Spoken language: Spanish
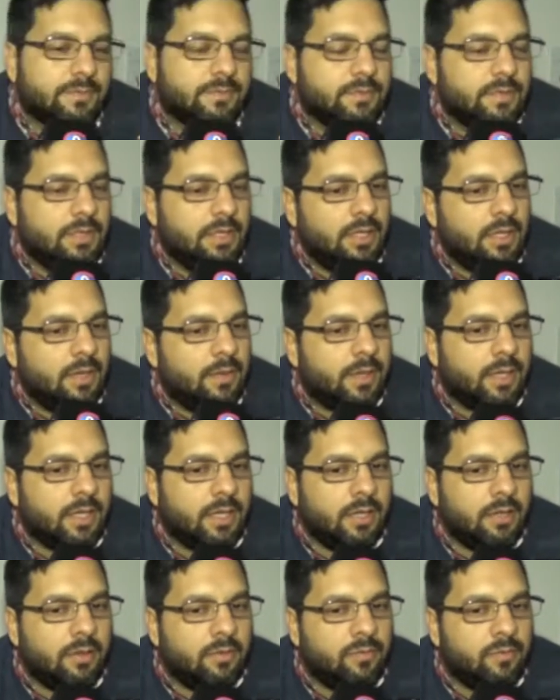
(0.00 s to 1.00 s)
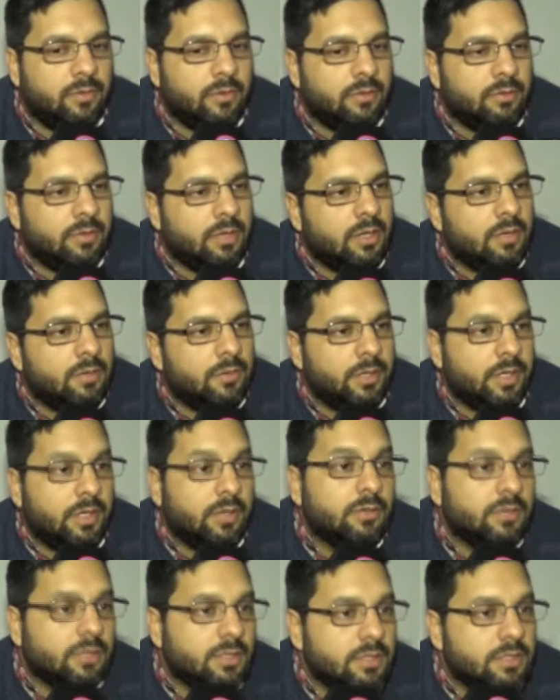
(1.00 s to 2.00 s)
Sí, la verdad que fue una buena
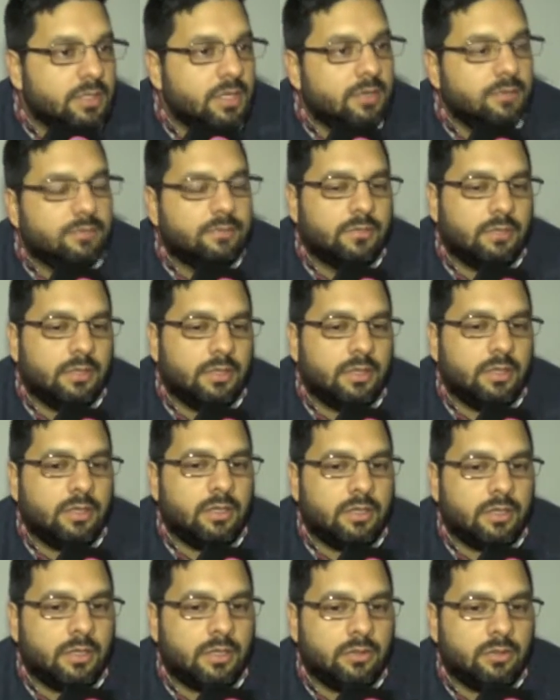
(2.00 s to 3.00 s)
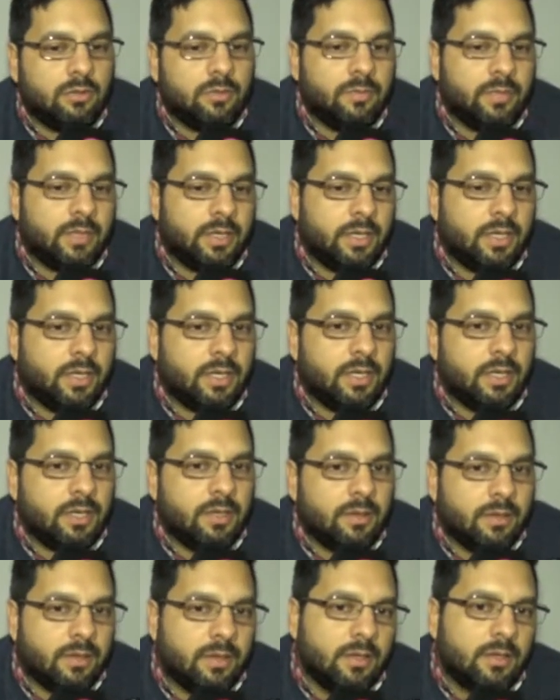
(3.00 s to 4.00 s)
noticia, eh, tanto
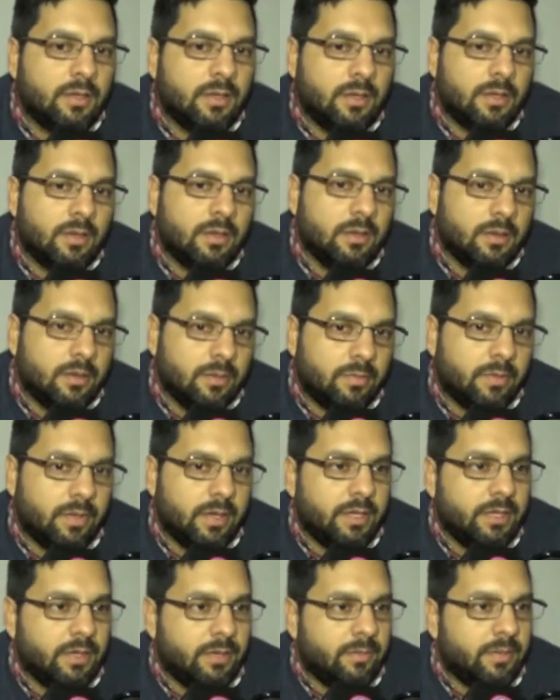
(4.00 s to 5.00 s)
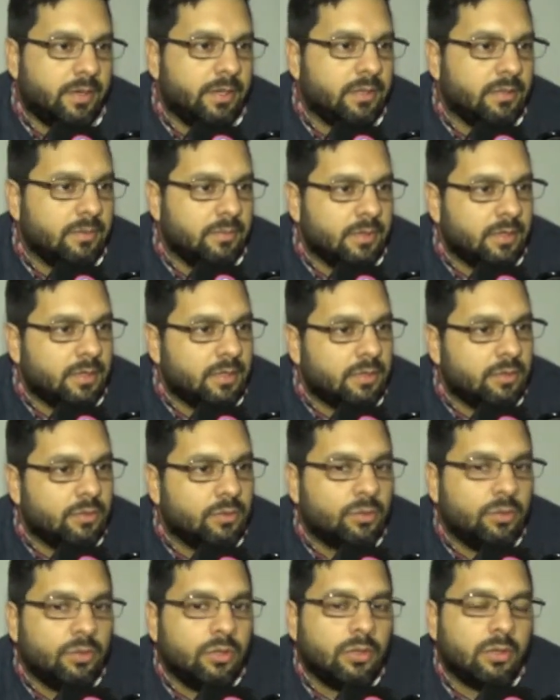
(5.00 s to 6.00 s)
para, para esta parte, para el
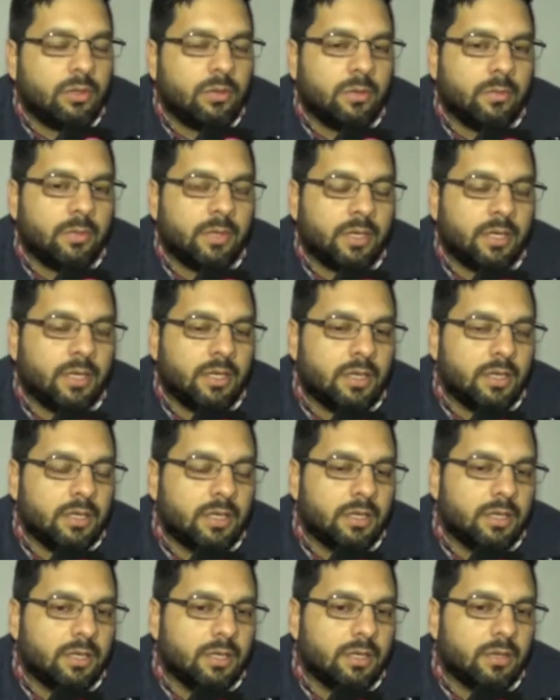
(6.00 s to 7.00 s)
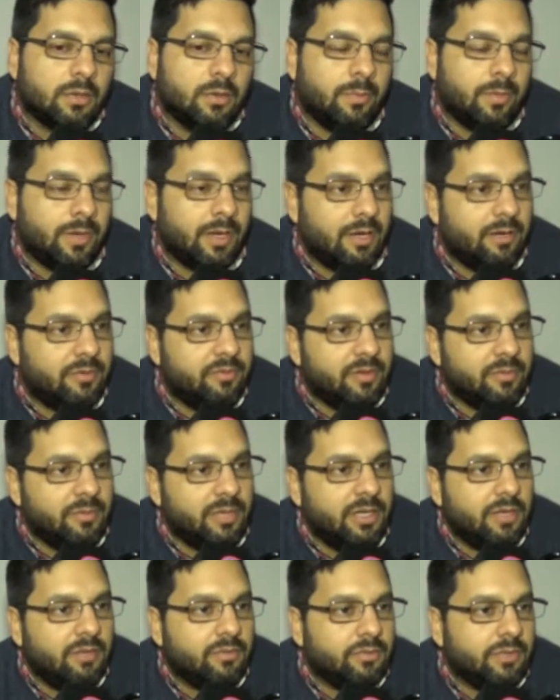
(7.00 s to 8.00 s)
estudio, como para, como para la
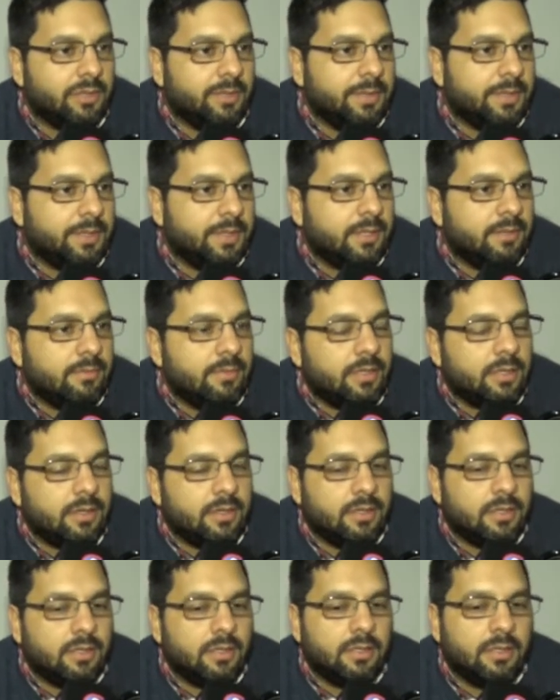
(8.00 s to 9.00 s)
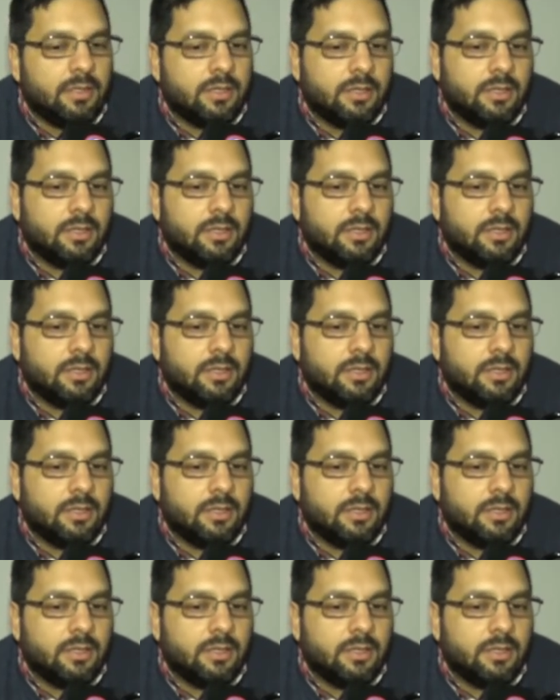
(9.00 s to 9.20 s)
familia fundamentalmente.